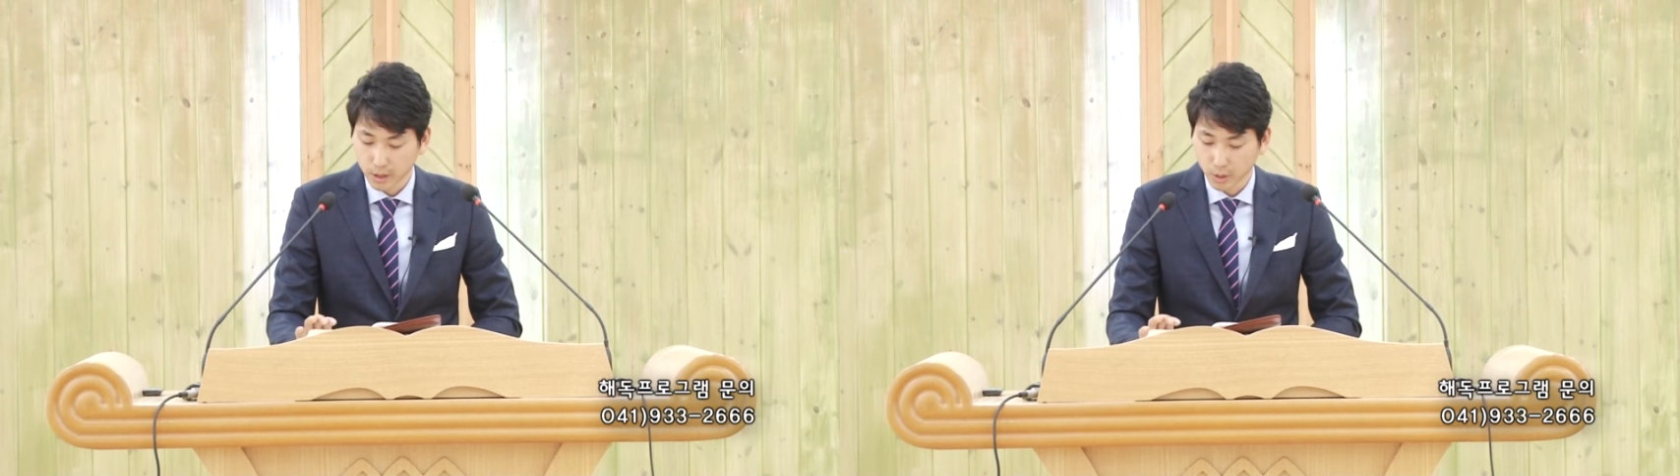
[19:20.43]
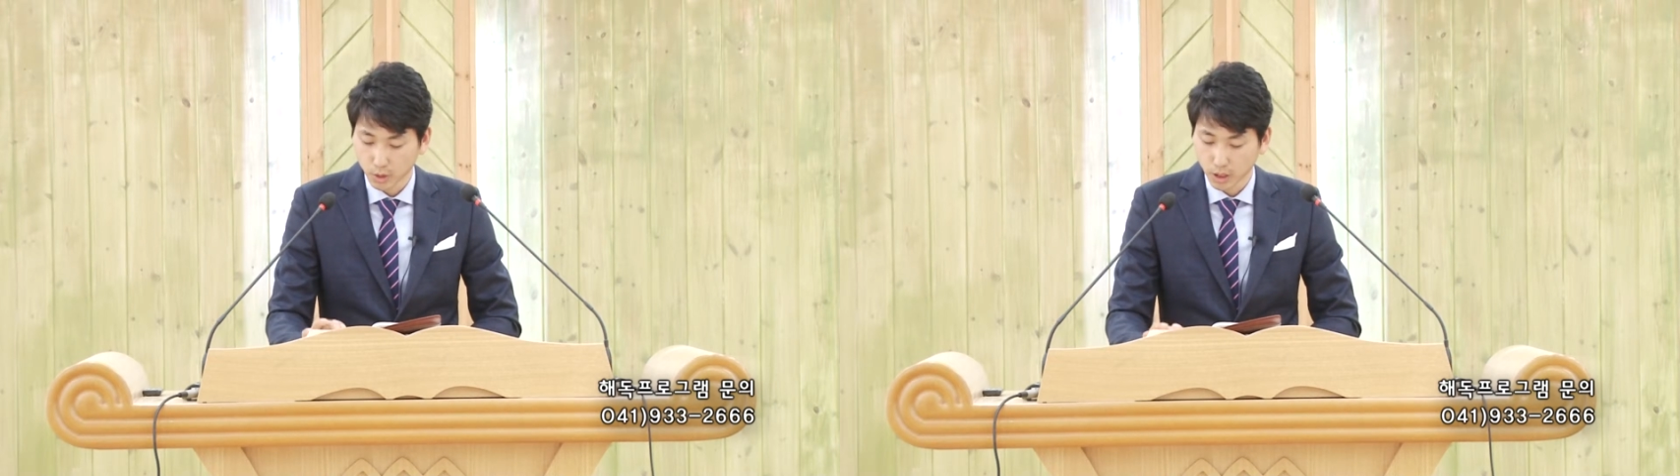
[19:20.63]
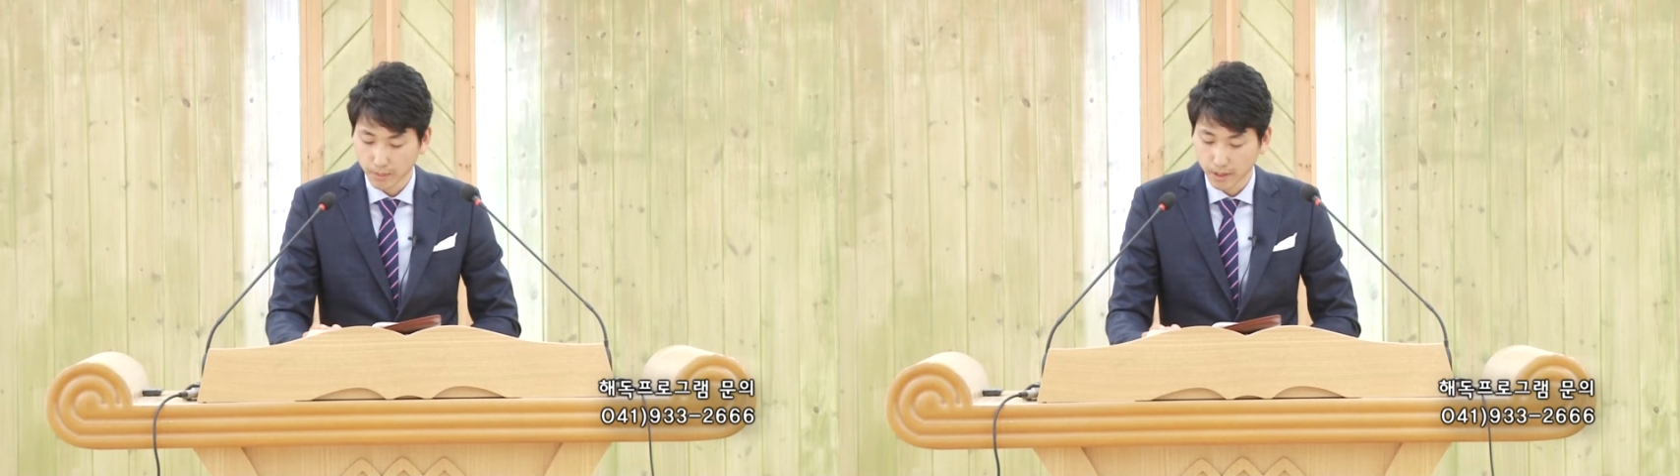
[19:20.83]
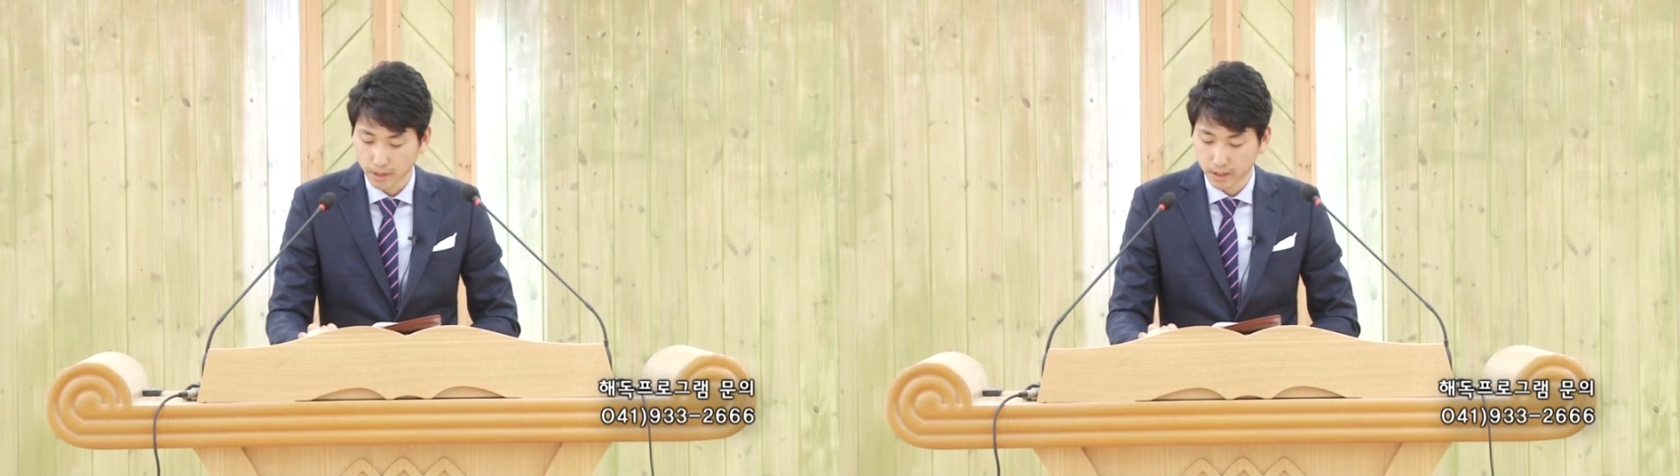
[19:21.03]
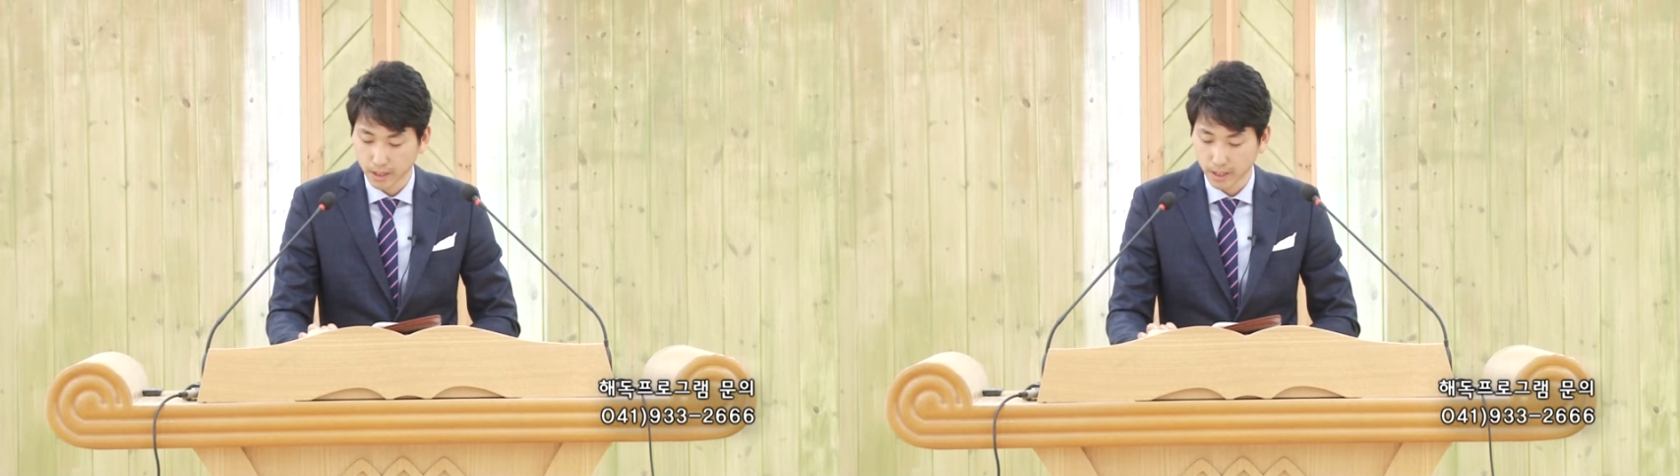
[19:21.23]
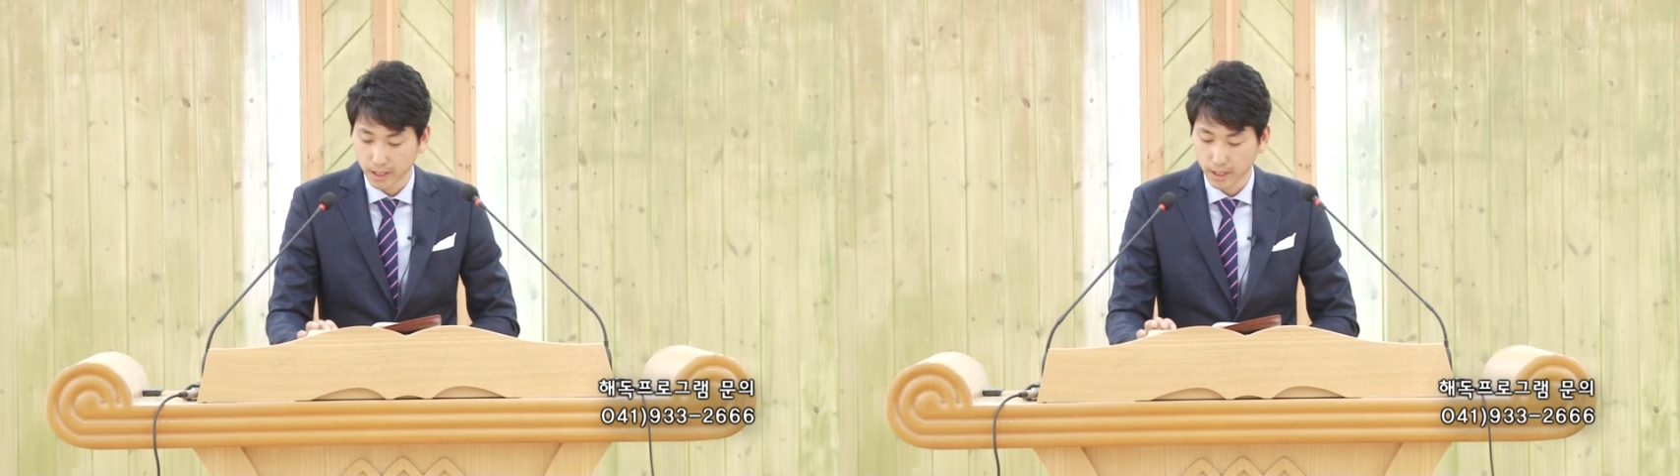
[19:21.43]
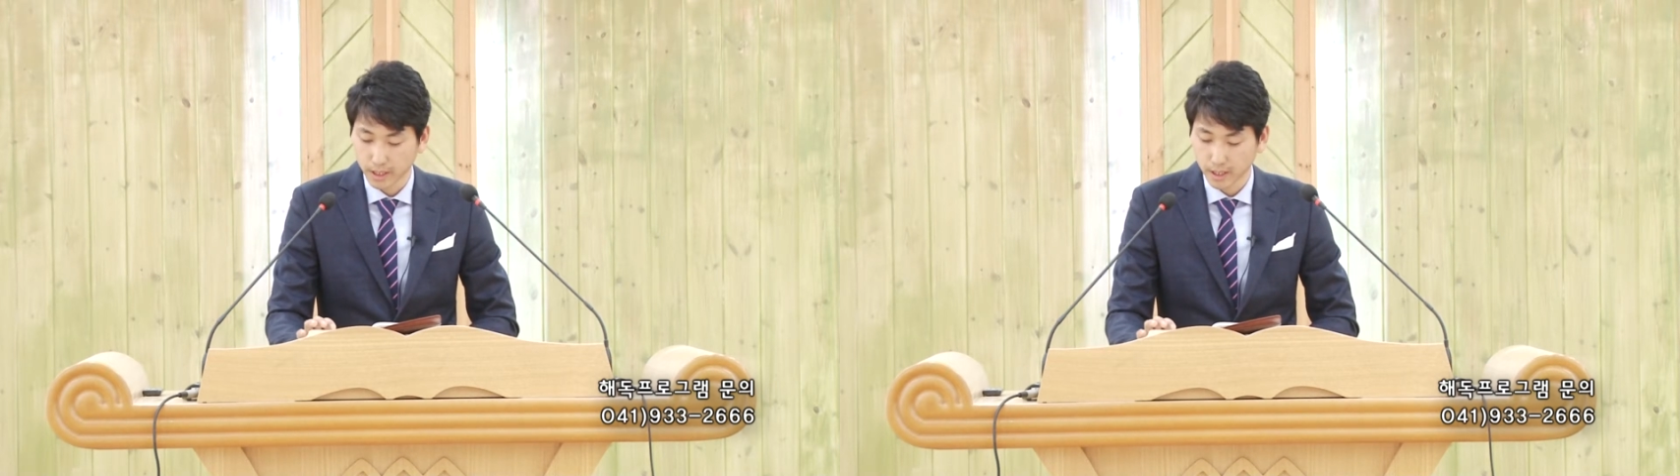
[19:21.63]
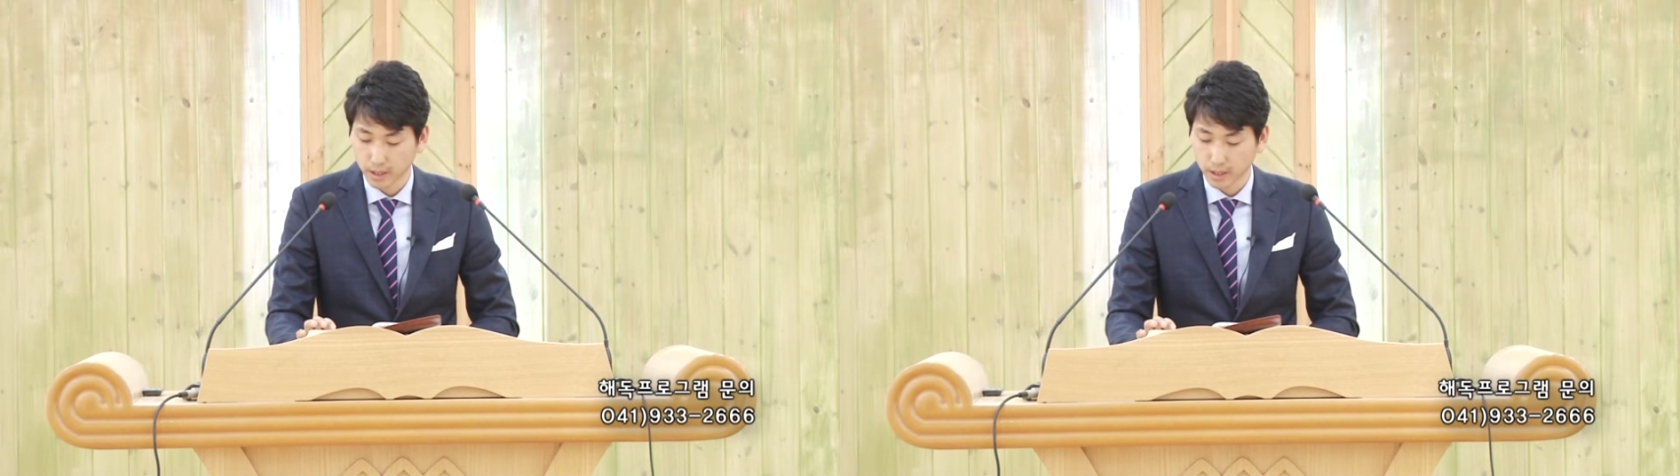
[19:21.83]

요셉이 그들에게